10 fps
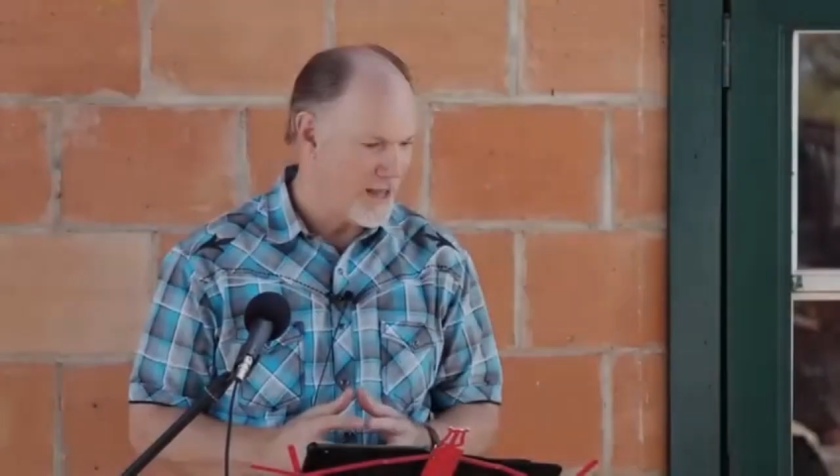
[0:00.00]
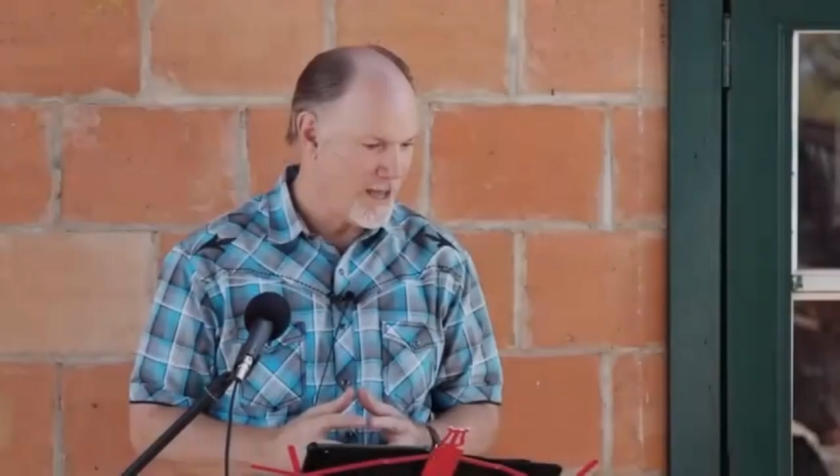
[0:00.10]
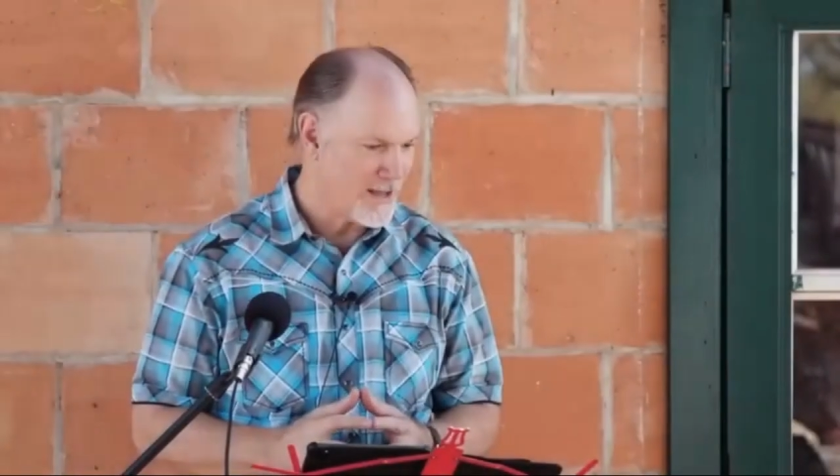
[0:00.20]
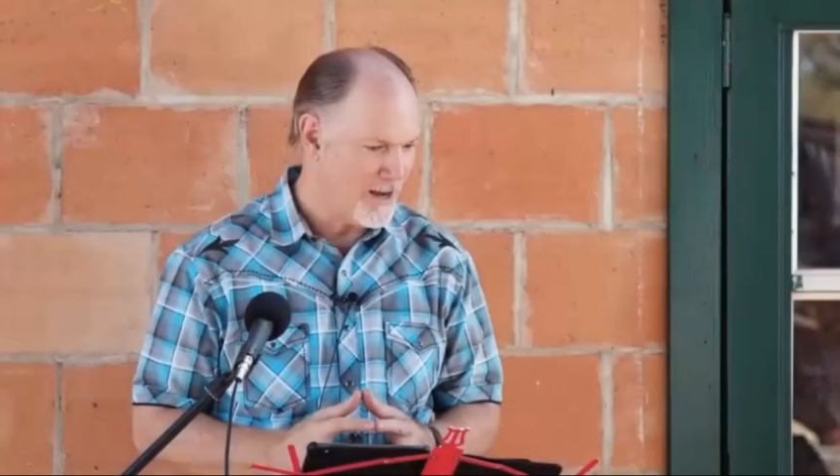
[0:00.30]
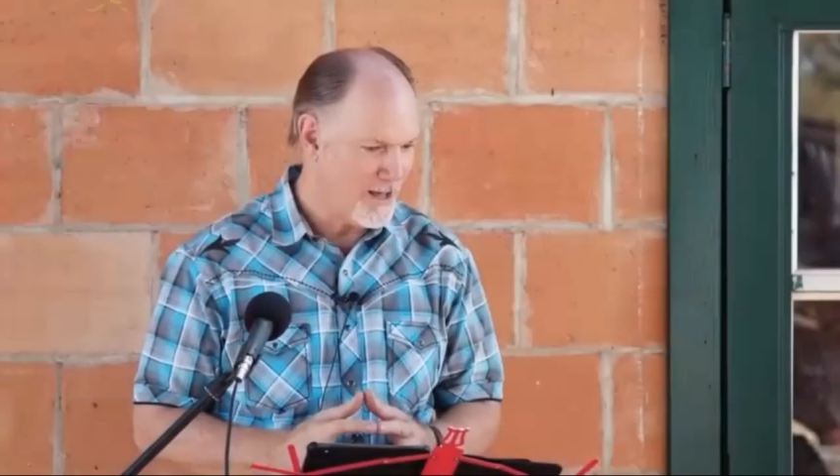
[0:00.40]

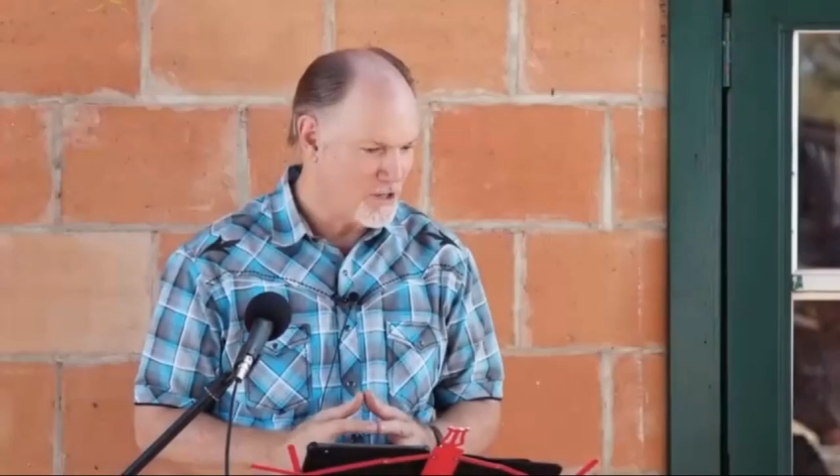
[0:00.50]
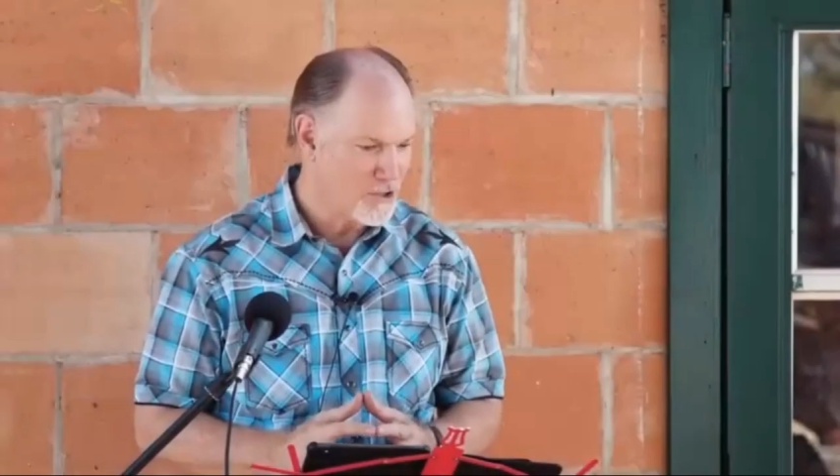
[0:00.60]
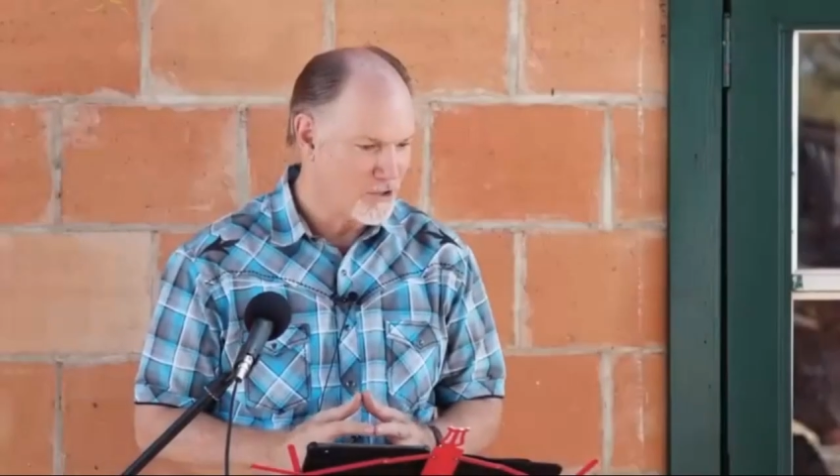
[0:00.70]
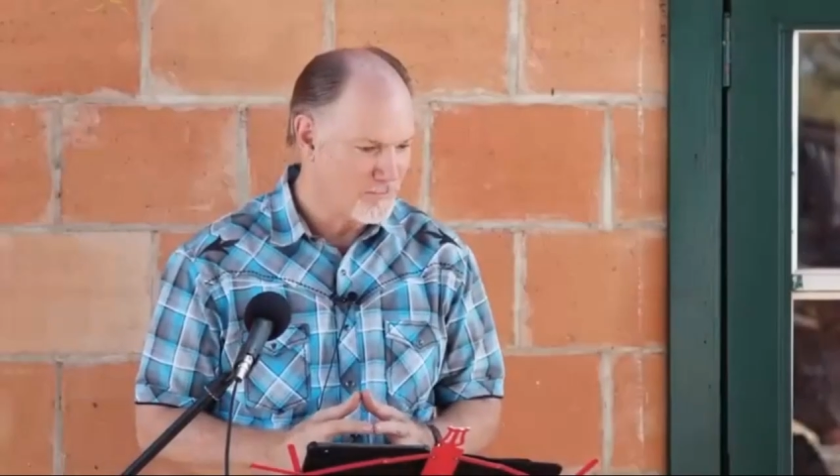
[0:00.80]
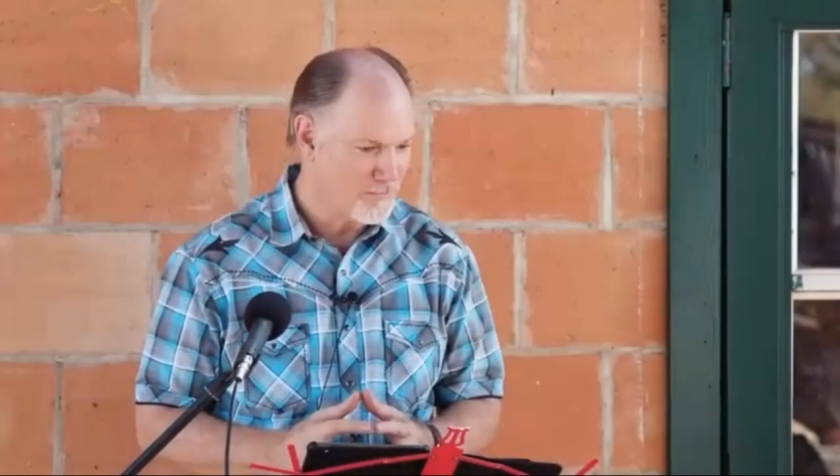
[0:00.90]
pastores de
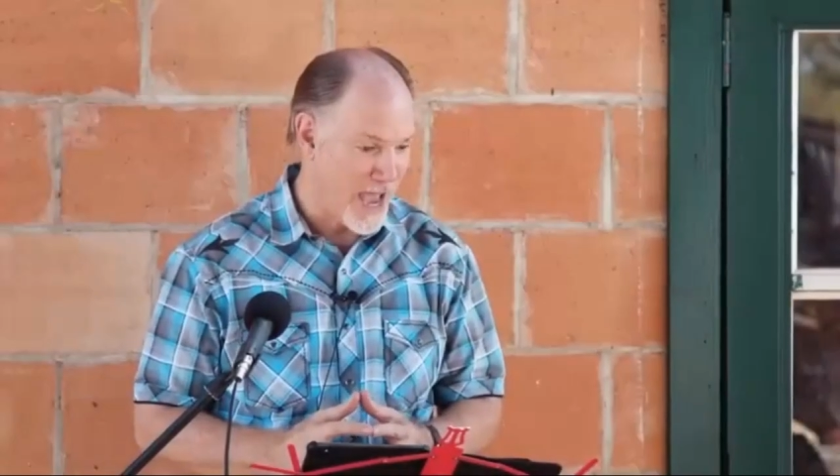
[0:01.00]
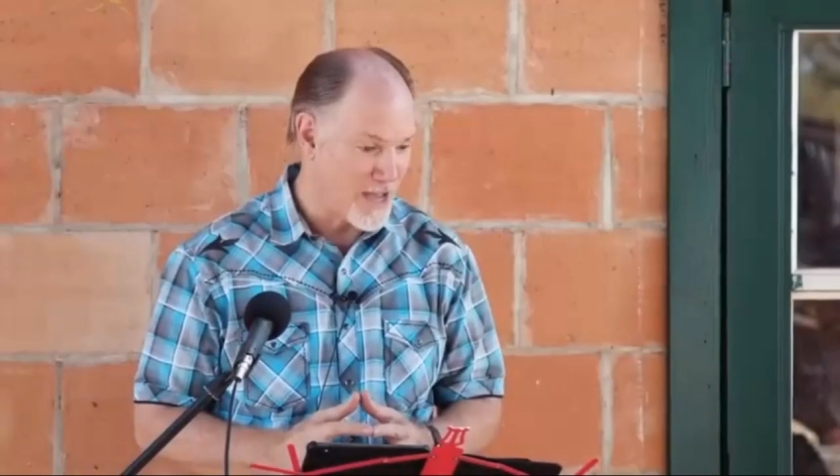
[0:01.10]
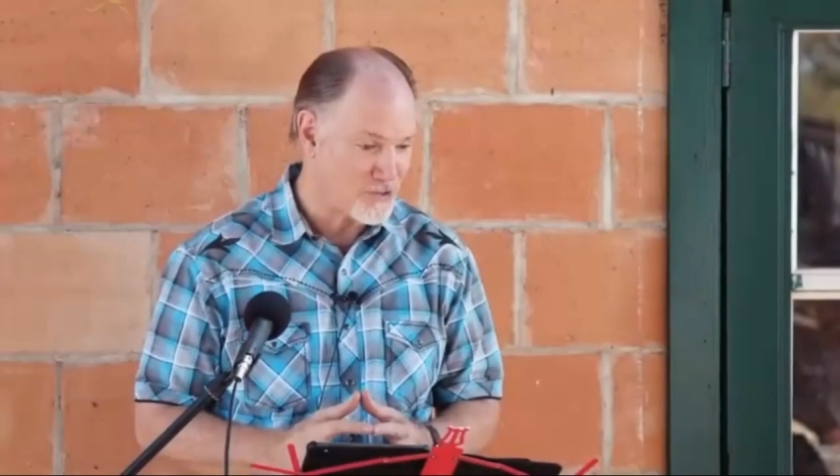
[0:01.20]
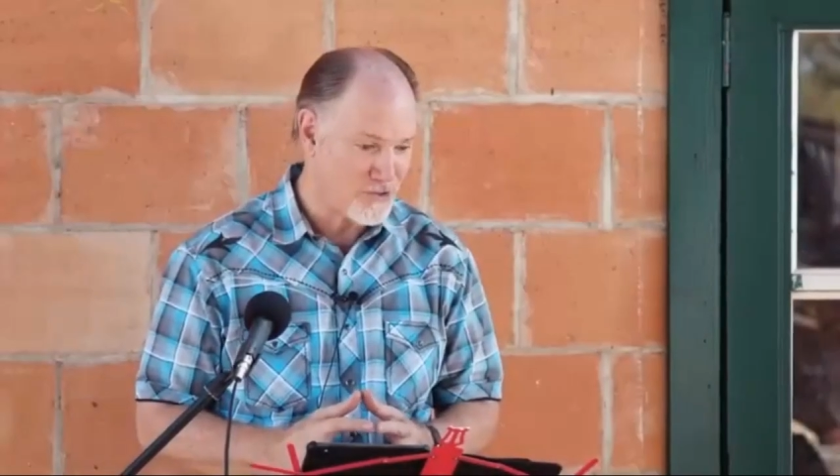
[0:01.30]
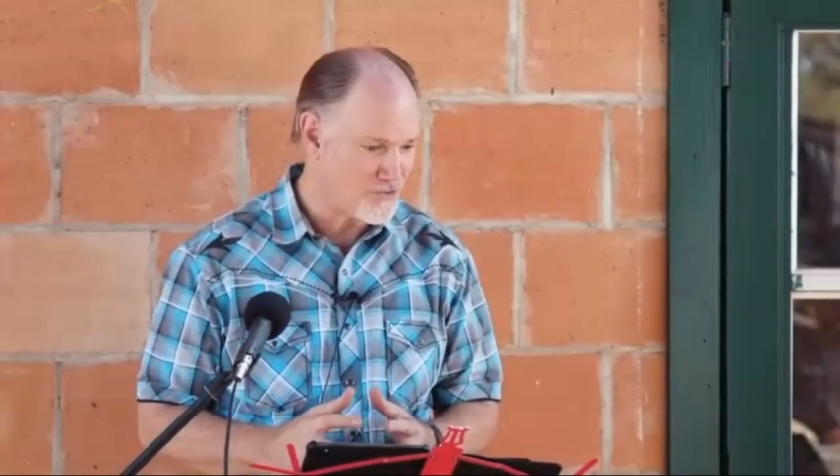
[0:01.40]
buenas
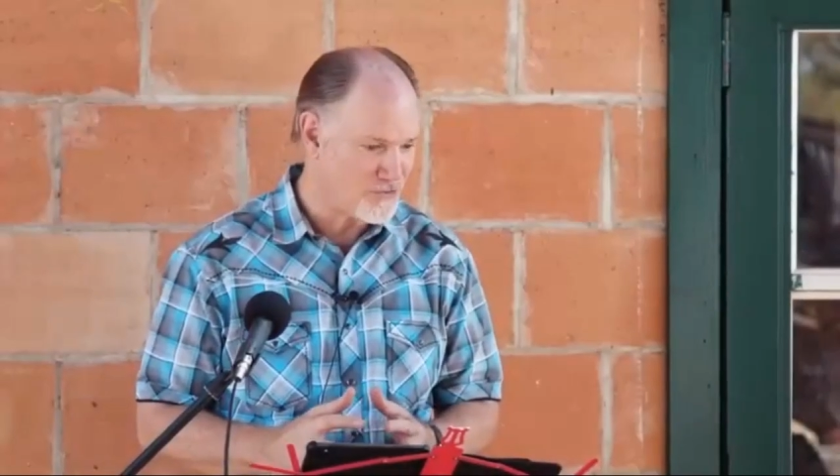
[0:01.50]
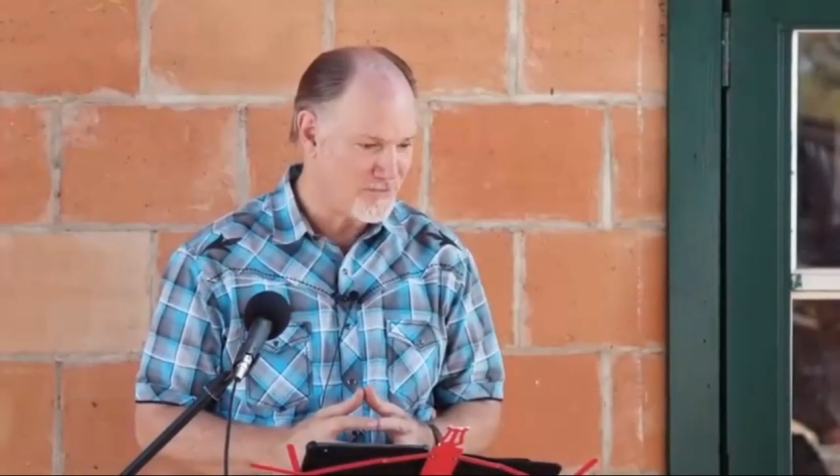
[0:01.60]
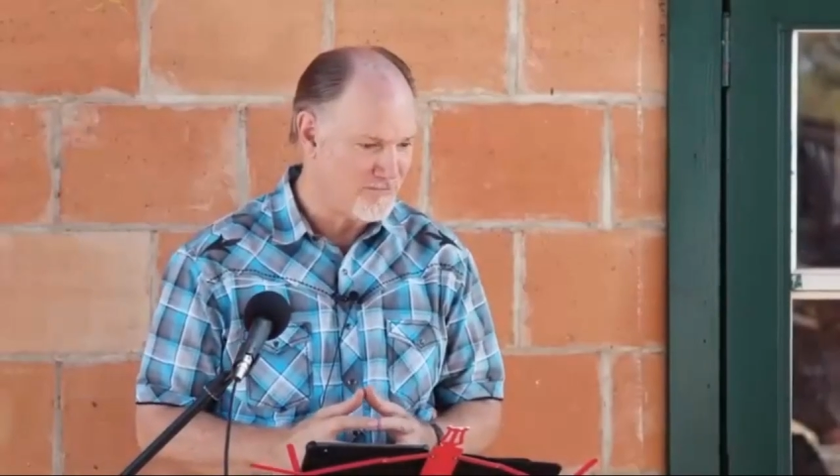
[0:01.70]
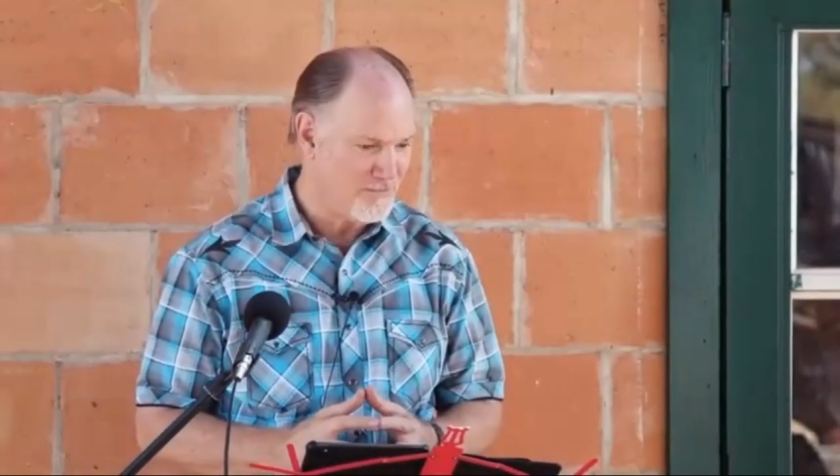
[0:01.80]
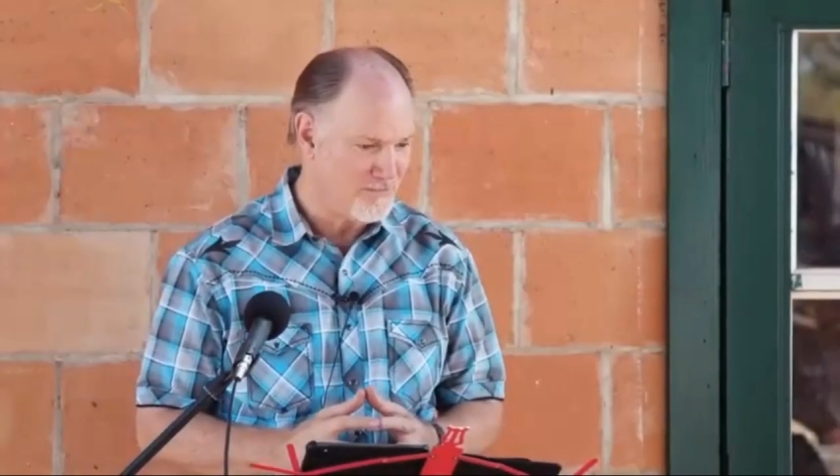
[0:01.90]

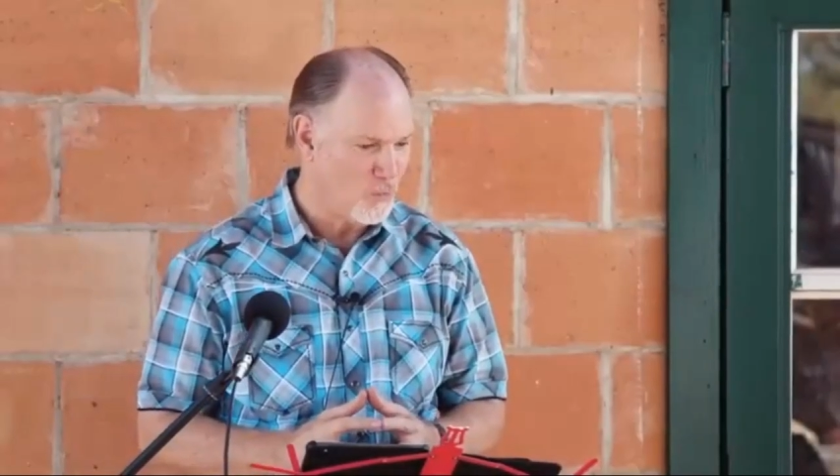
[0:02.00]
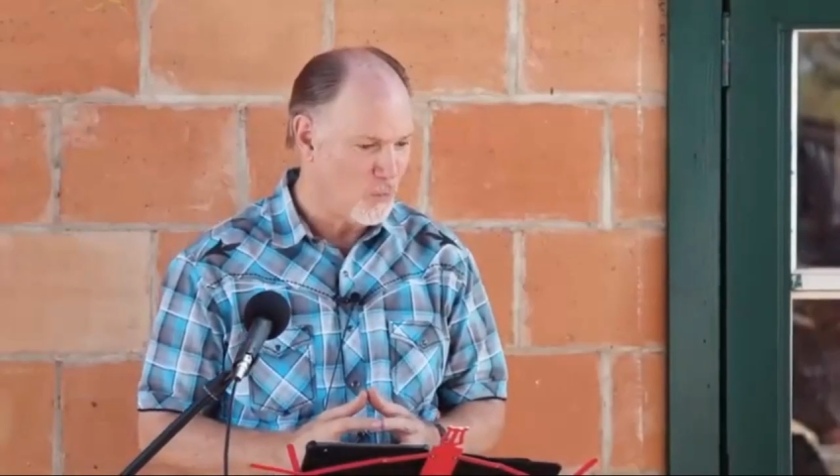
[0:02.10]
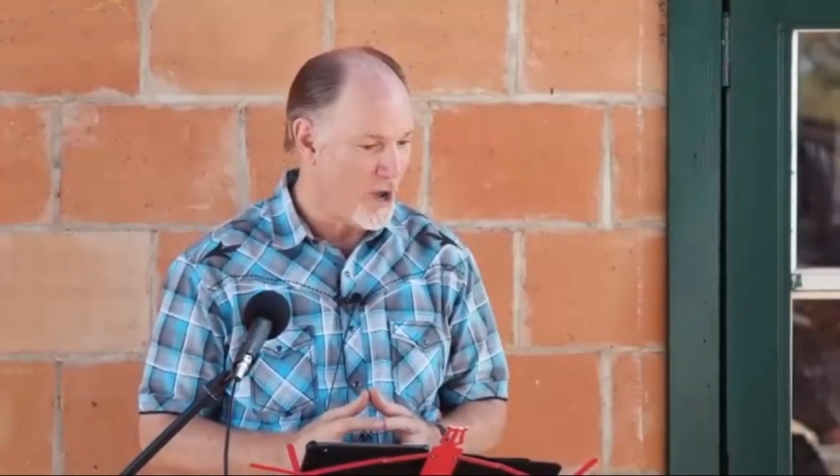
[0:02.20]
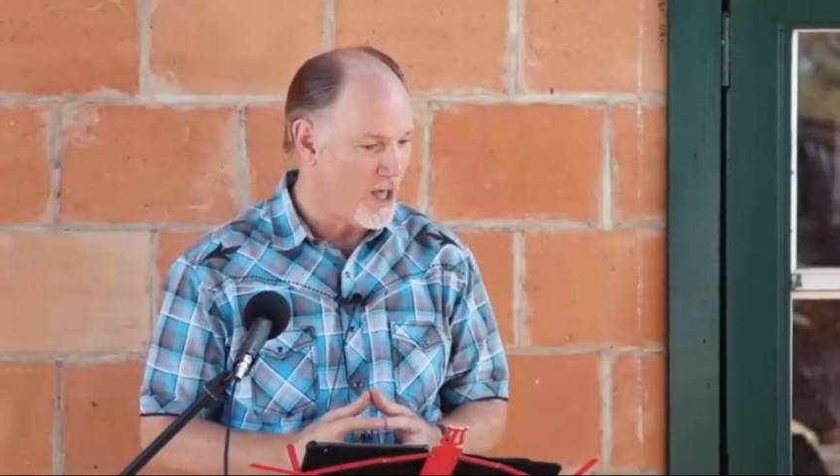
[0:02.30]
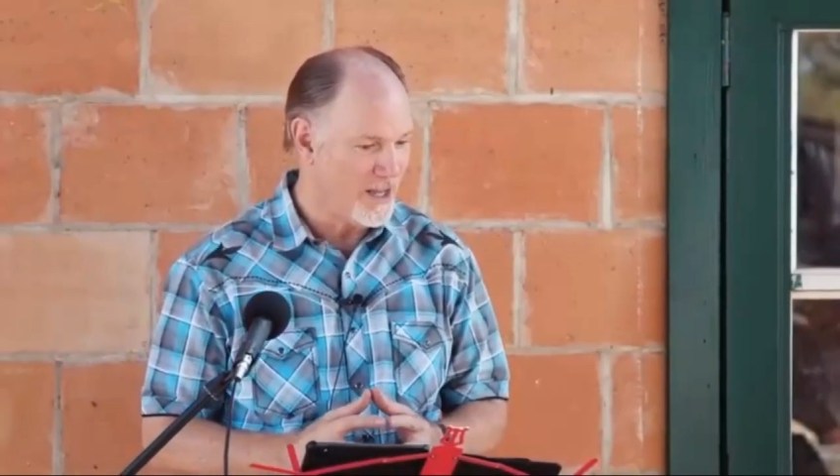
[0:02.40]
intenciones,
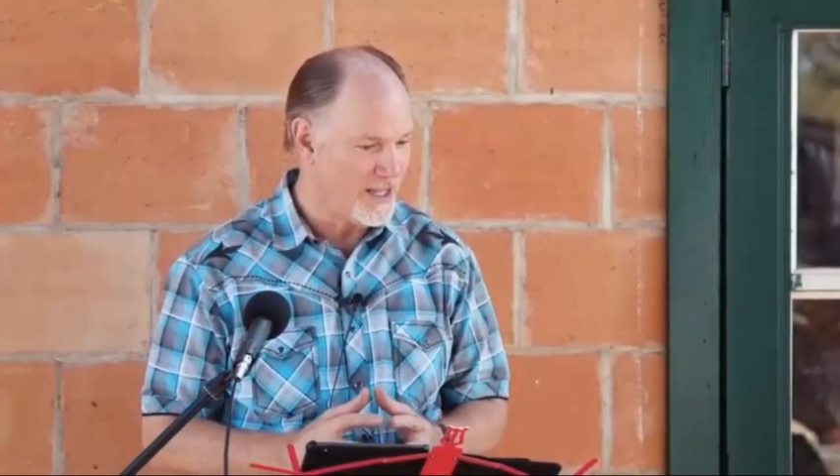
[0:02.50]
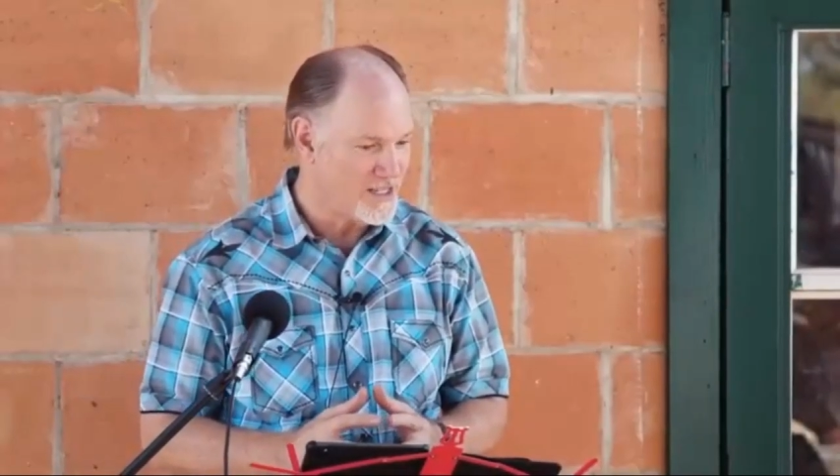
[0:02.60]
solía